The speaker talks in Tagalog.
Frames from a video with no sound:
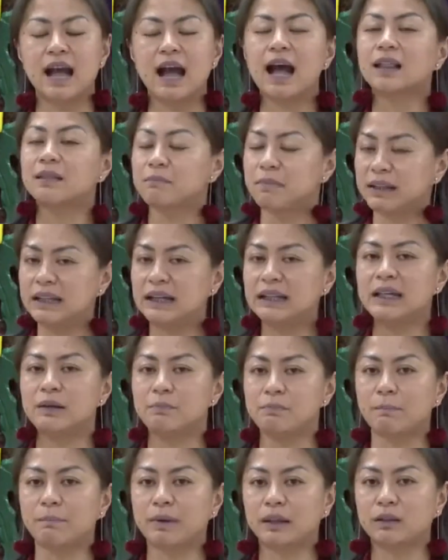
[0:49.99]
at
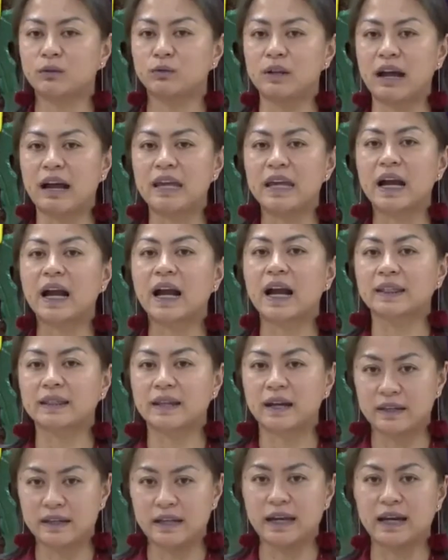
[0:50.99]
madaling mapatunayang
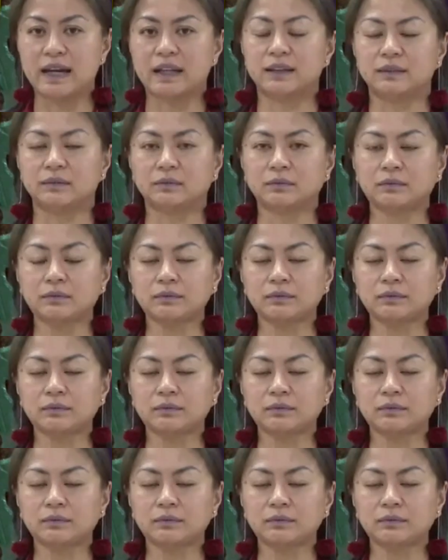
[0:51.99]
katangian.